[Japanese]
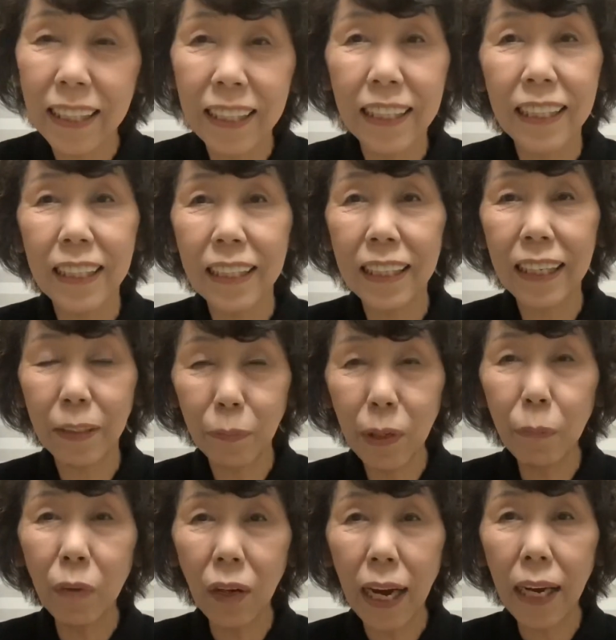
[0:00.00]
えー、
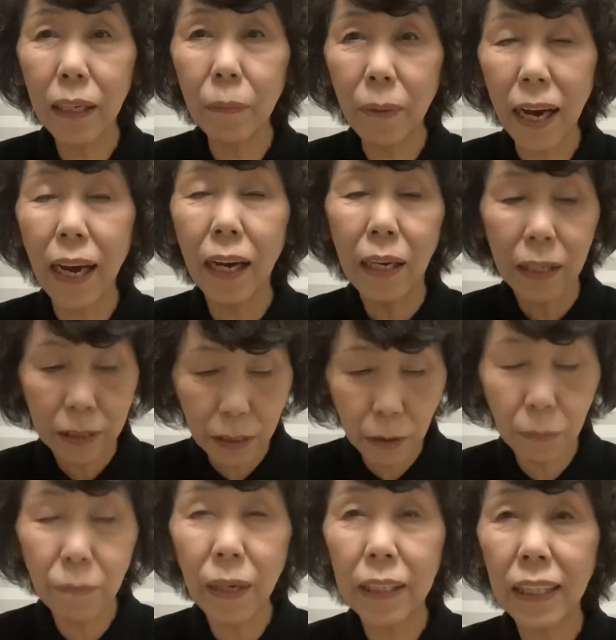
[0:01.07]
メモがあれば
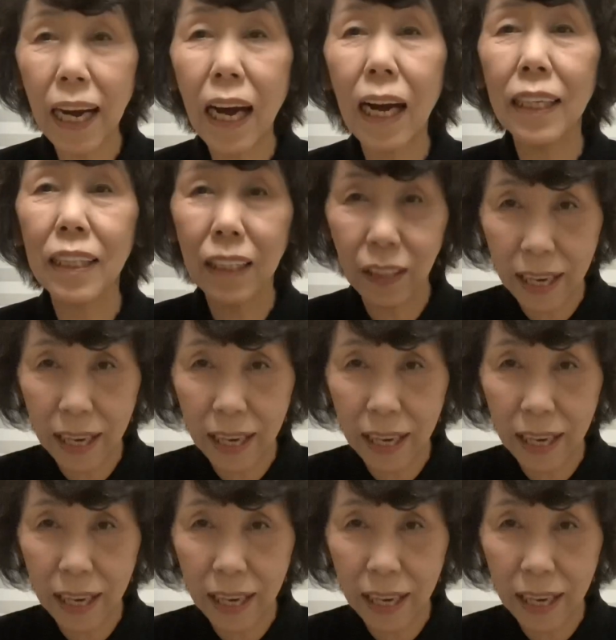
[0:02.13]
順番に、あ、